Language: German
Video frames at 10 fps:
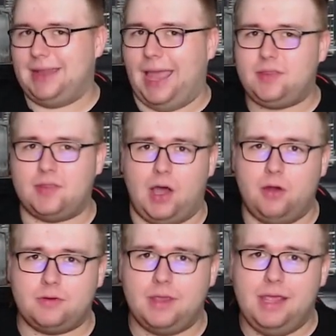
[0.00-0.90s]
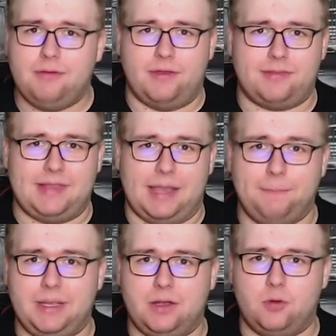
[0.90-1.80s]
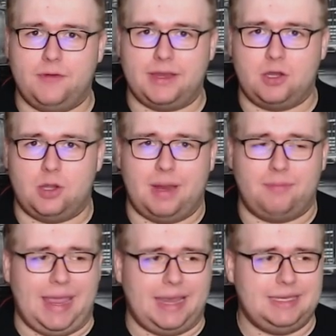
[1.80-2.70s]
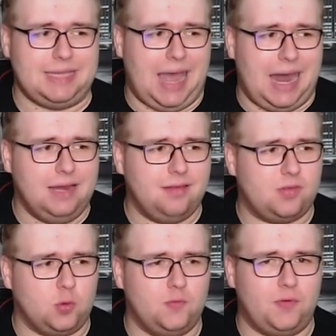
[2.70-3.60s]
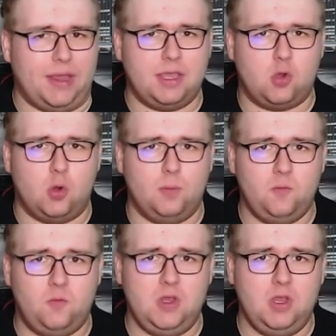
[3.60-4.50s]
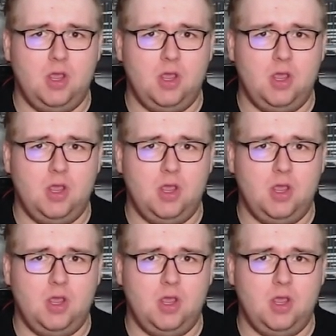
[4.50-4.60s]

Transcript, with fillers: Lights Out, Verstappen mega gut weggekommen, aber eigentlich alles so weggekommen, wie,